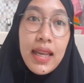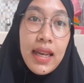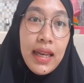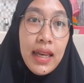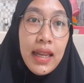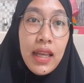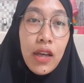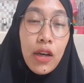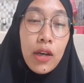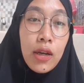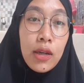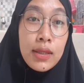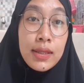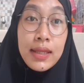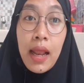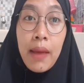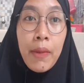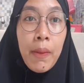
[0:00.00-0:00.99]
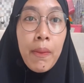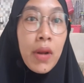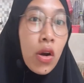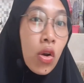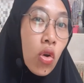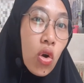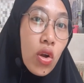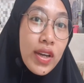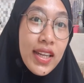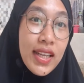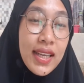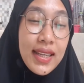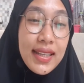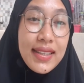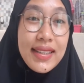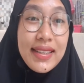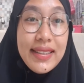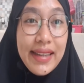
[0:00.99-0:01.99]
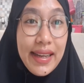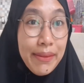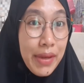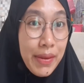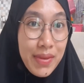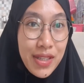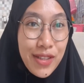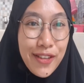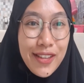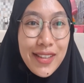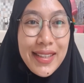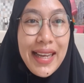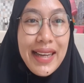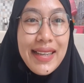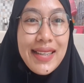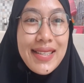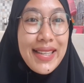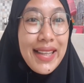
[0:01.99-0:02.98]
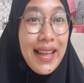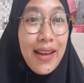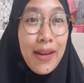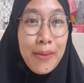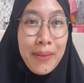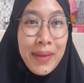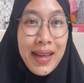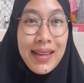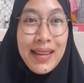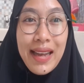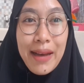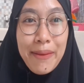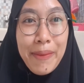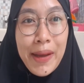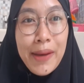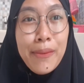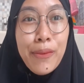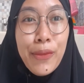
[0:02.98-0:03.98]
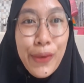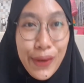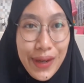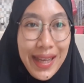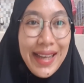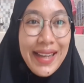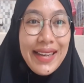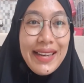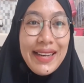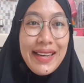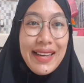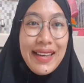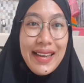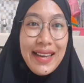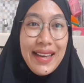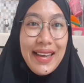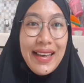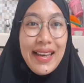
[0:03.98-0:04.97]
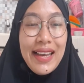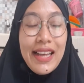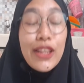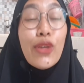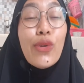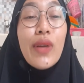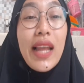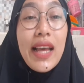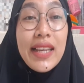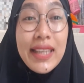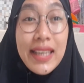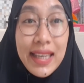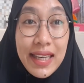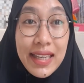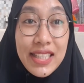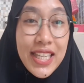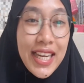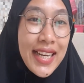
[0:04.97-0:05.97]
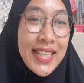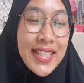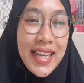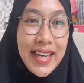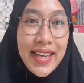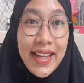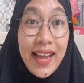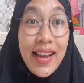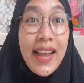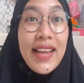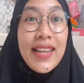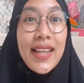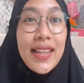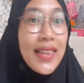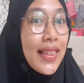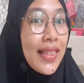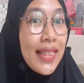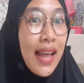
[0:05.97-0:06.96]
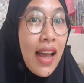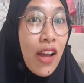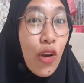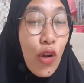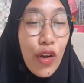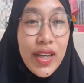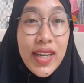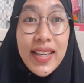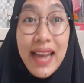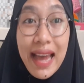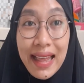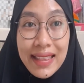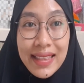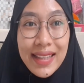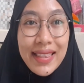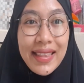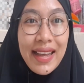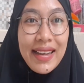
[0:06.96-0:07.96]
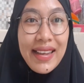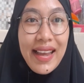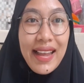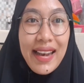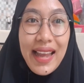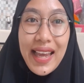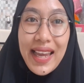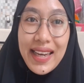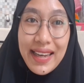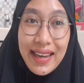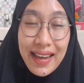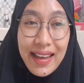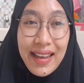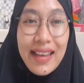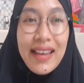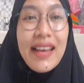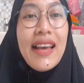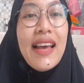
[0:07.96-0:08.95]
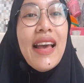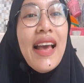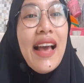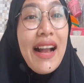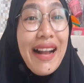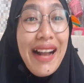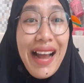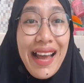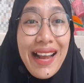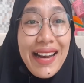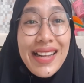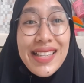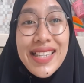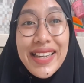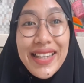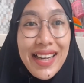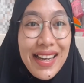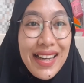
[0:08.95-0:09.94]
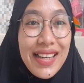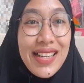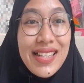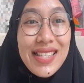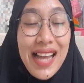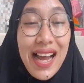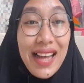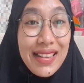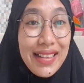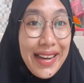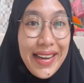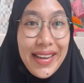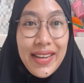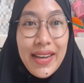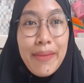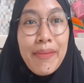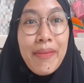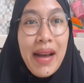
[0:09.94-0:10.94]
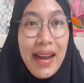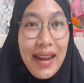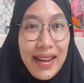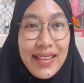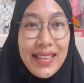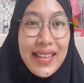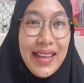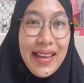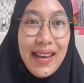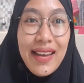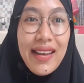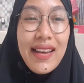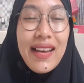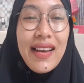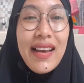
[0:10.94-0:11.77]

ini selama berklodi dengan baby Sultani selama 8 bulan. Tunggu lagi sharing-sharing yang lainnya tentang Clodi dan tentang yang lainnya karena channel ini sangat random banget ya.